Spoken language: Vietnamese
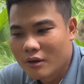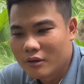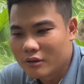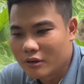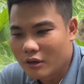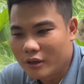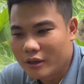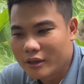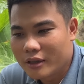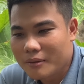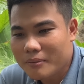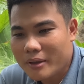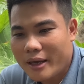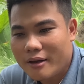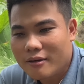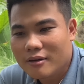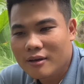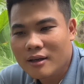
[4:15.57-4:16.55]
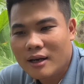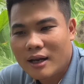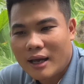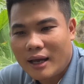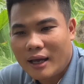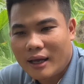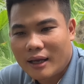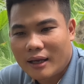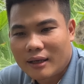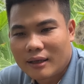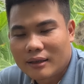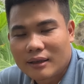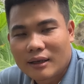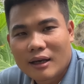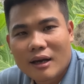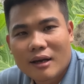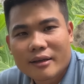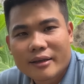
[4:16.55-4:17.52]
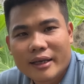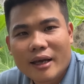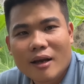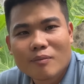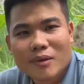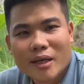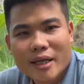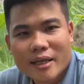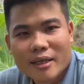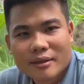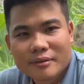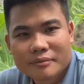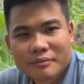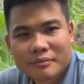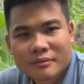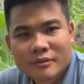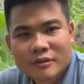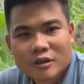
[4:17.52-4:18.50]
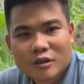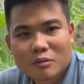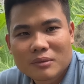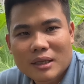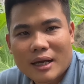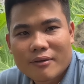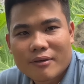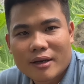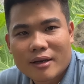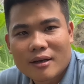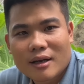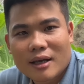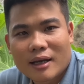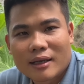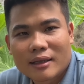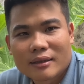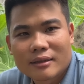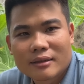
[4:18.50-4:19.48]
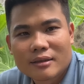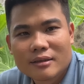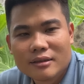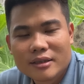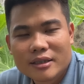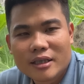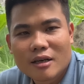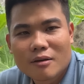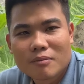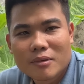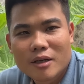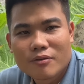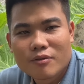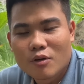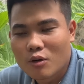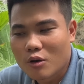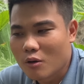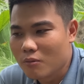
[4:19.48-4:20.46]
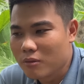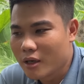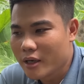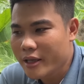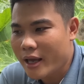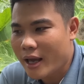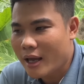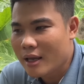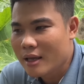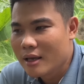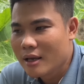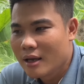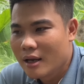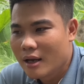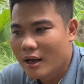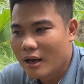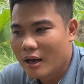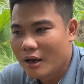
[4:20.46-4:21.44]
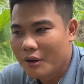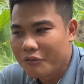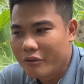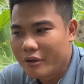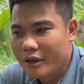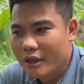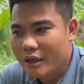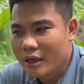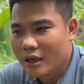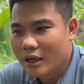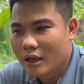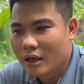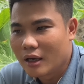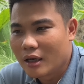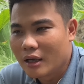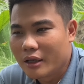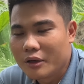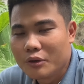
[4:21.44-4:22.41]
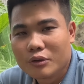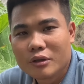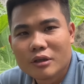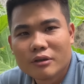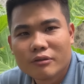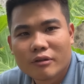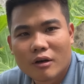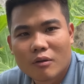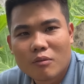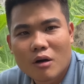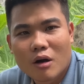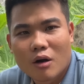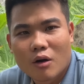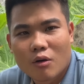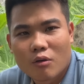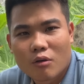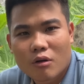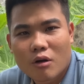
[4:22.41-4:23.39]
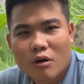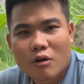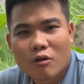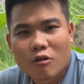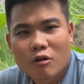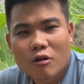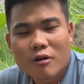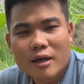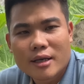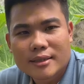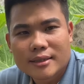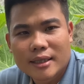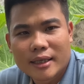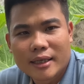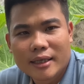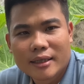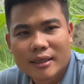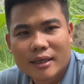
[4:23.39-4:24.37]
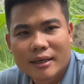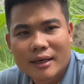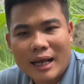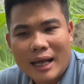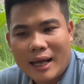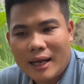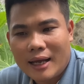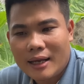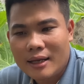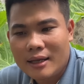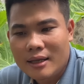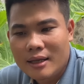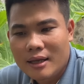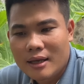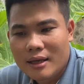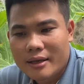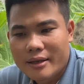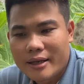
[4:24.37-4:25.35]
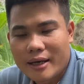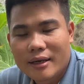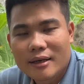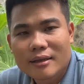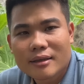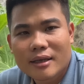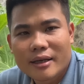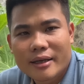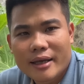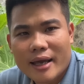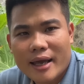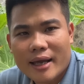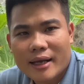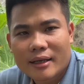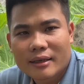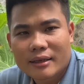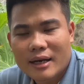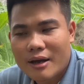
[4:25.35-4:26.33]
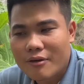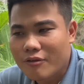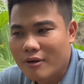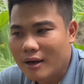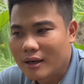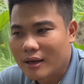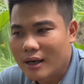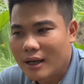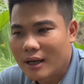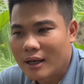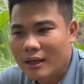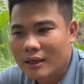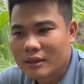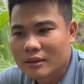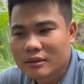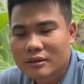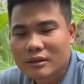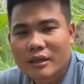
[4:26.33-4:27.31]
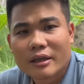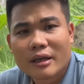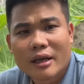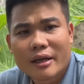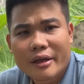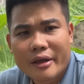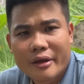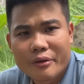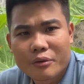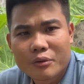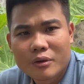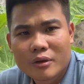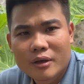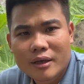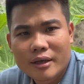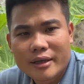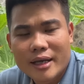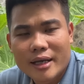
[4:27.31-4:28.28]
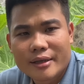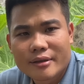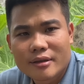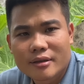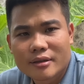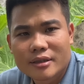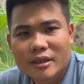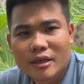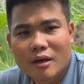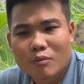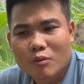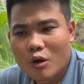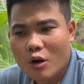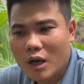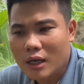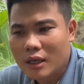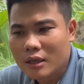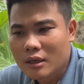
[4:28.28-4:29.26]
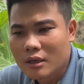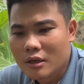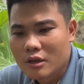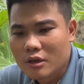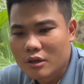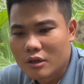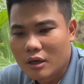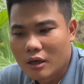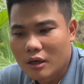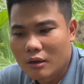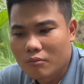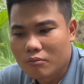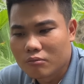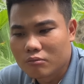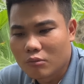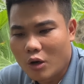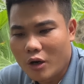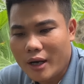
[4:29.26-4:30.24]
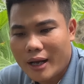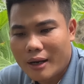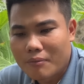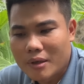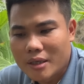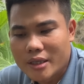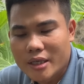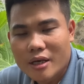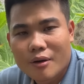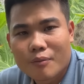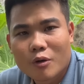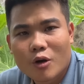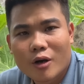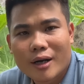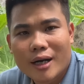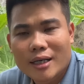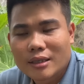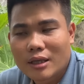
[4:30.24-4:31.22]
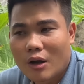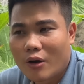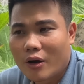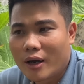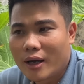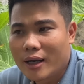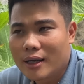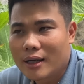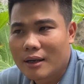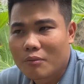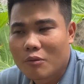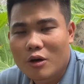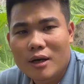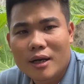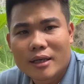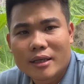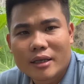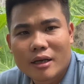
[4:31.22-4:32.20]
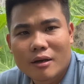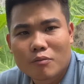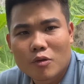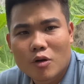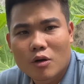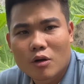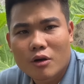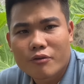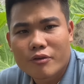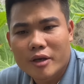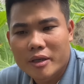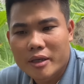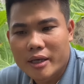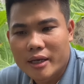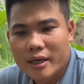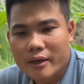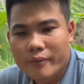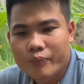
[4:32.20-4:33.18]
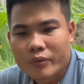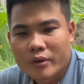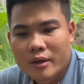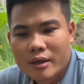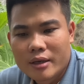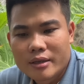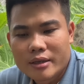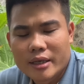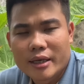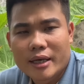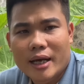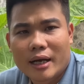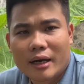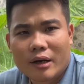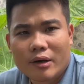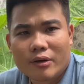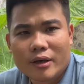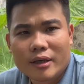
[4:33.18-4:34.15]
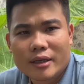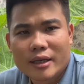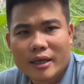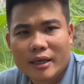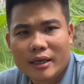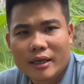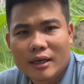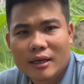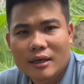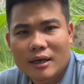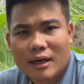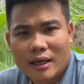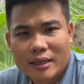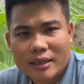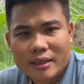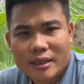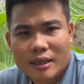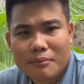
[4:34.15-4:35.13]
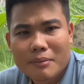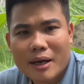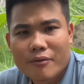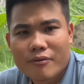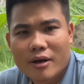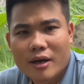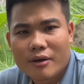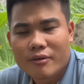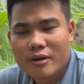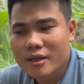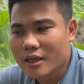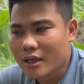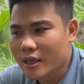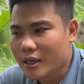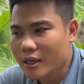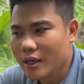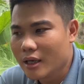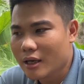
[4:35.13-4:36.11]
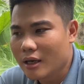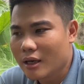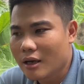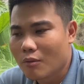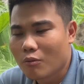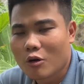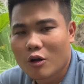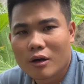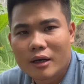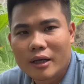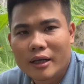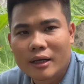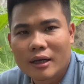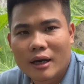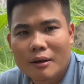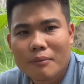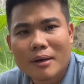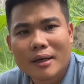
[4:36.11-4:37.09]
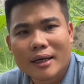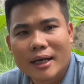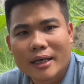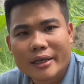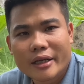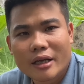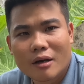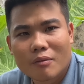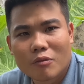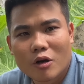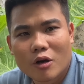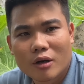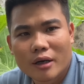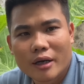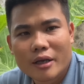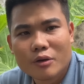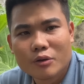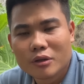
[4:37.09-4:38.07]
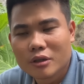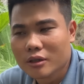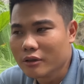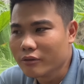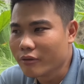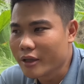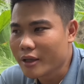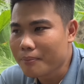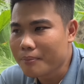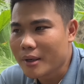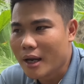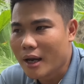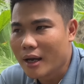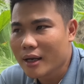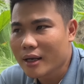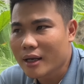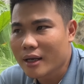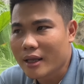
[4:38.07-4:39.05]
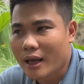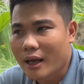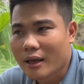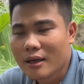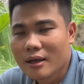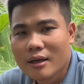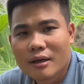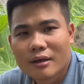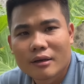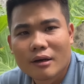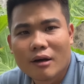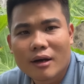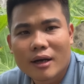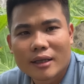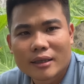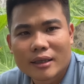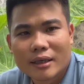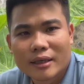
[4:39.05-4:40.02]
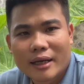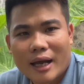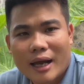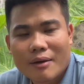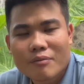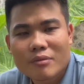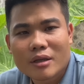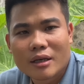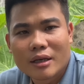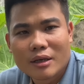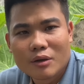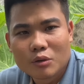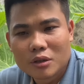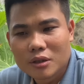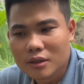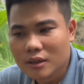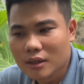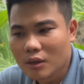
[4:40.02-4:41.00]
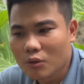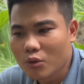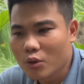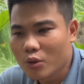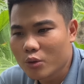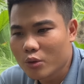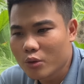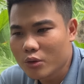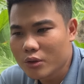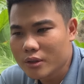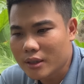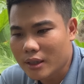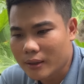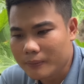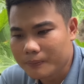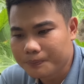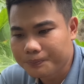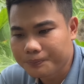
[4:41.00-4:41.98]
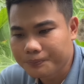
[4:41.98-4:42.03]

rồi tiếp theo là chị hồng ni chúng ta phải nói là thương chị hồng ni vô cùng cả nhà à, vì à, yêu thương và ủng hộ con của cố nghệ sĩ nên đã dành hết thời gian đa phần là thời gian nhiều dành cho chị Hồng Loan à, mỗi lần mà chị Hồng Loan ra tòa hay là mỗi lần chị Hồng Loan có việc gì đó chỉ cần gọi chị á, là chị bay về với chị à, Hồng Loan liền ở bên cạnh chị Hồng Loan để yêu thương và giúp đỡ cả nhà đó là tình cảm tình yêu thương đối với cô chú anh chị